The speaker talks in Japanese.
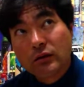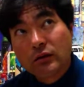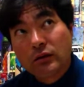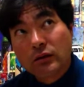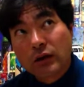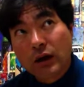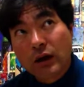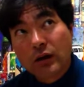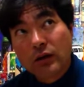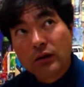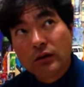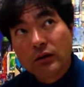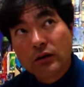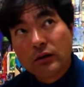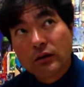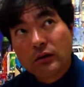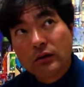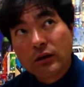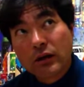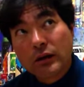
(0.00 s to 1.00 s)
あ、
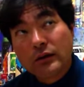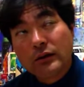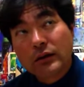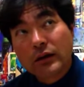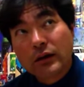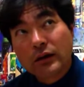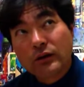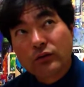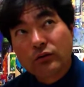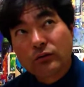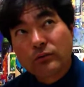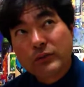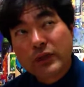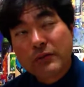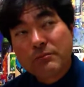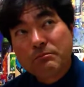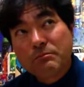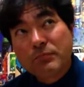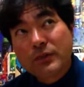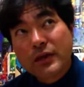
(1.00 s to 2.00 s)
あれだ、あの、
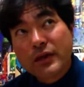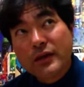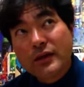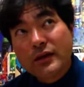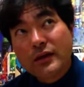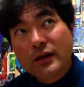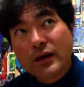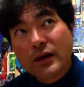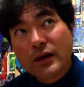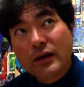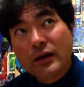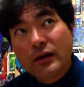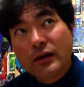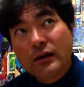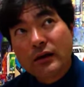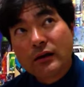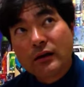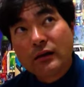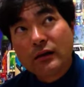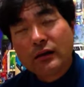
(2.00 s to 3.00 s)
鉄平が、
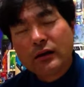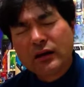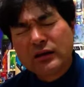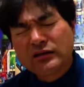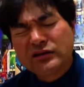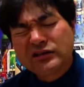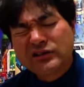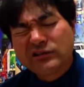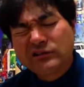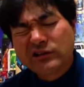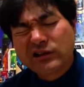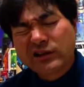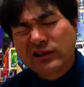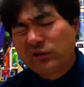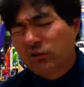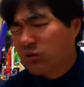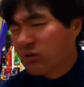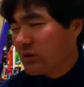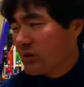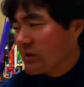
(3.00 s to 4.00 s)
あ、違う、あれ、
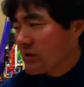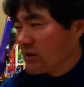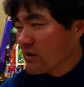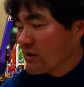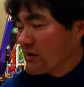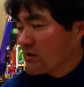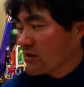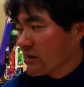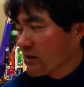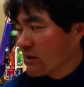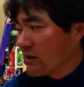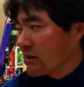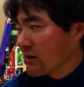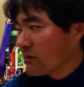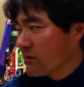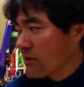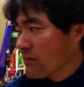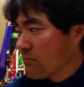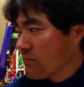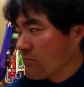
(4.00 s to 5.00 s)
どうでしたっけ
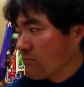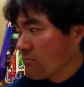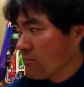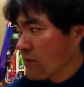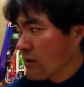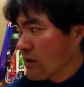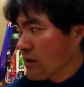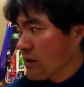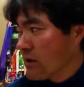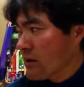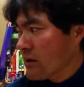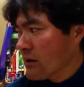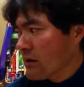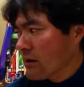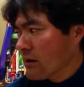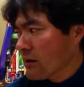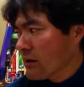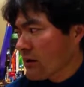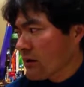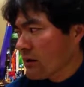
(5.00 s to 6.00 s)
鉄平が
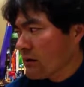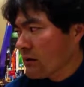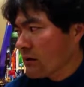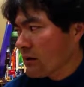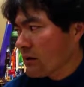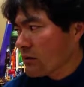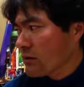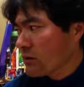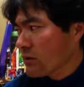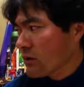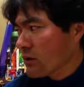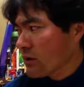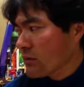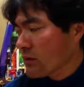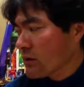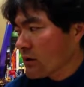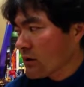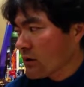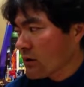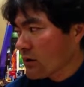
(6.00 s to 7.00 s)
やられた後だか
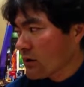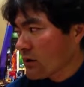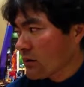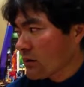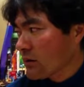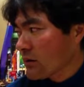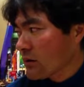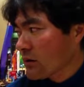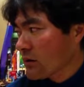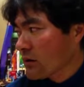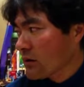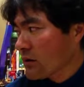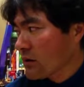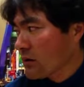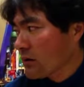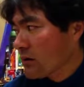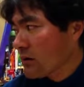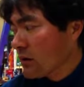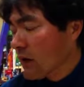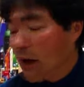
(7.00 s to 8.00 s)
前だかは、
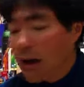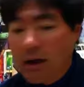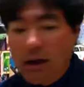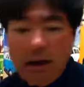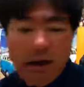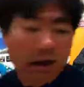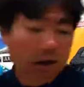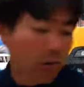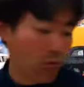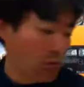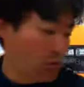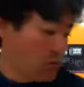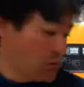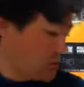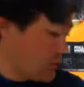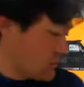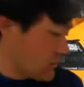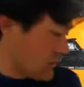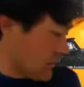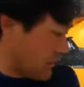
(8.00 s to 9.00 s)
あ、あ、思い出し
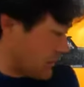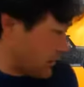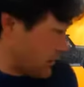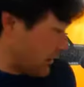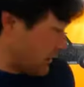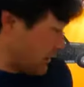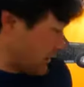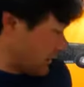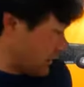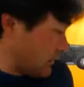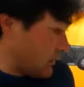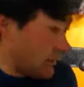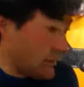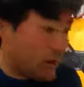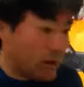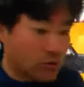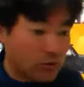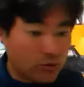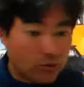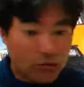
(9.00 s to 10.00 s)
た思い出した、あれだ、
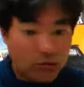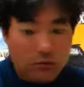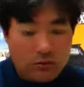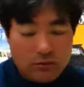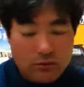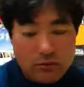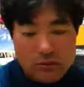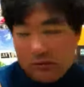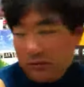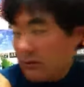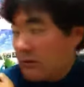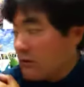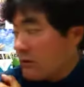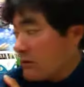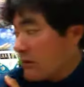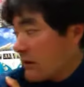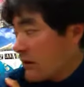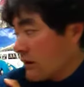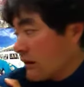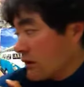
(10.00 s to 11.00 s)
あの、
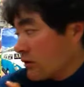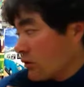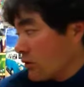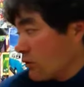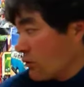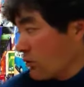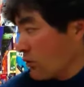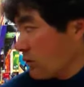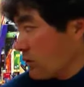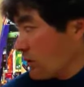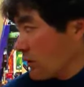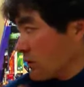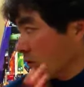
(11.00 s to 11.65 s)
あの、